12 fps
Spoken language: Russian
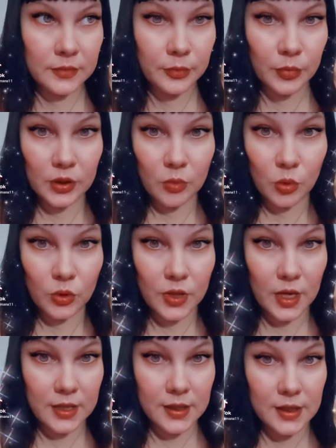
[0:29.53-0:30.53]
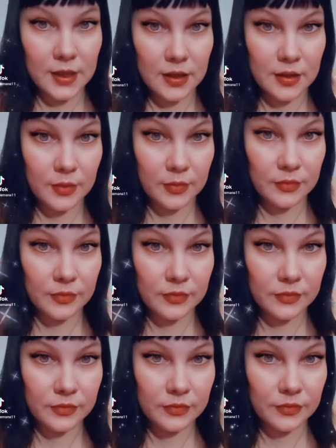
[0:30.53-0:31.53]
понаблюдать за этим.
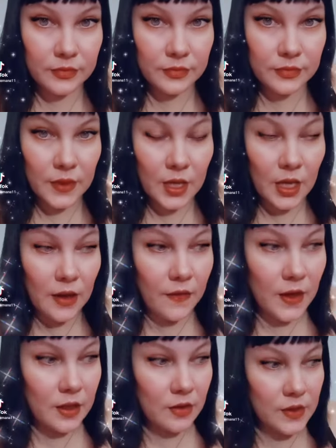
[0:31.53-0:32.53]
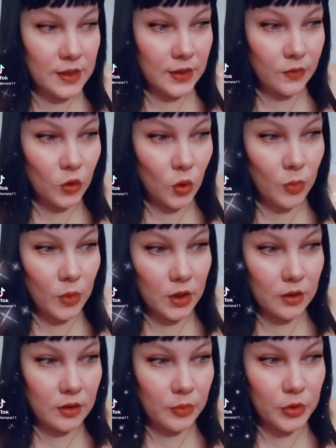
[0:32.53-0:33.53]
Ведь в основном,
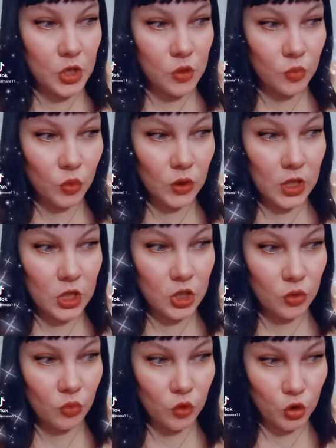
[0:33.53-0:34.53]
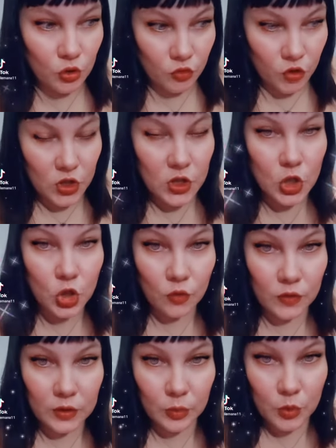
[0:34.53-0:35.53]
э, почему даже, ну, что и в жизни, что
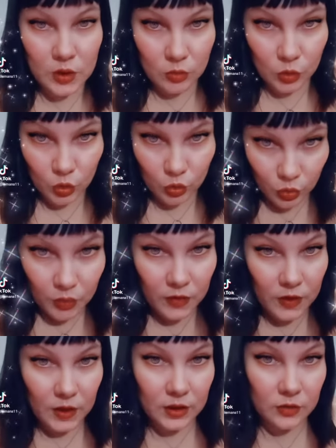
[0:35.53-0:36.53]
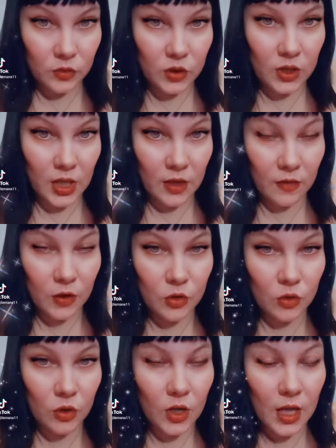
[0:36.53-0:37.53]
вот, допустим, на Ютубе выкладывают такие
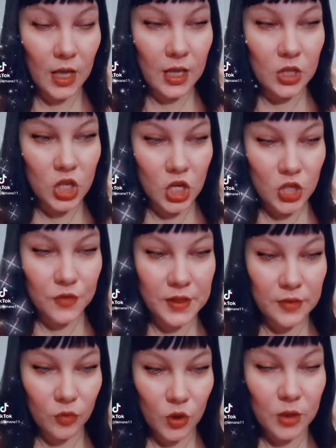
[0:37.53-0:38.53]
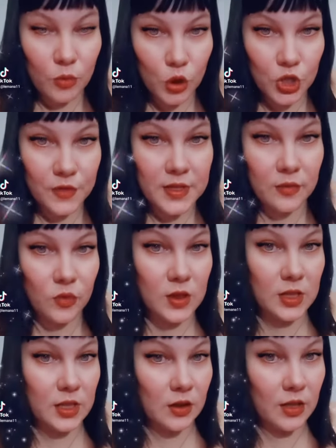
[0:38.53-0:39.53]
видео, чаще всего они больше всего
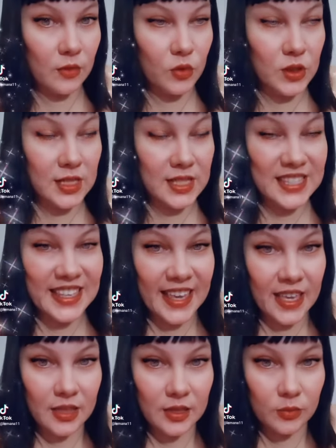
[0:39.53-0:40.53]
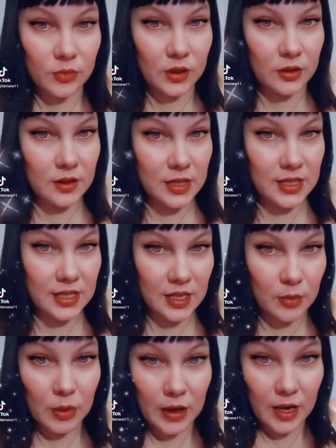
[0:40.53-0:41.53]
сталкиваются с хейтом, э, с
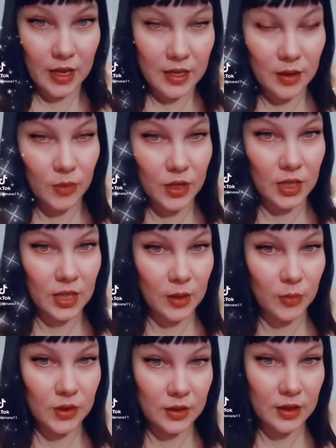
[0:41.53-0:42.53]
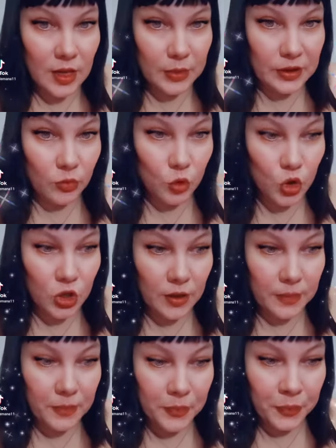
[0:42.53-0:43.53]
оскорблениями какими-то, да, потому что